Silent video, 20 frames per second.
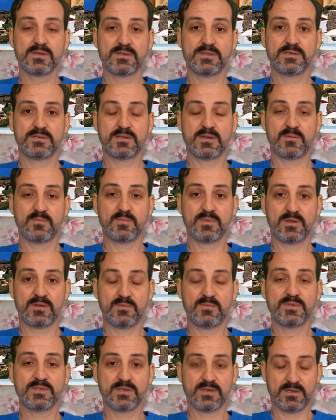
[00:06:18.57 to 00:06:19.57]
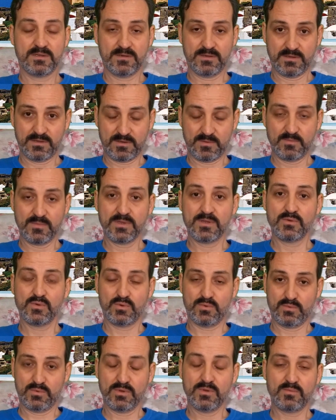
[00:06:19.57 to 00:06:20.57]
bağışıklık sistemlerimizi
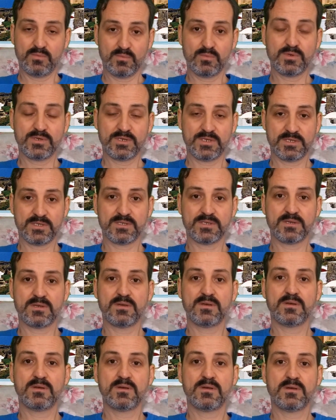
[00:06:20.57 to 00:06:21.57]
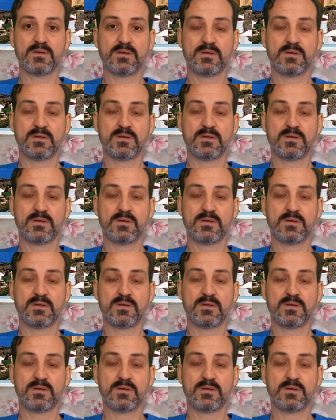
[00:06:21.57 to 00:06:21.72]
geliştirmenin yollarını bulmalıyız.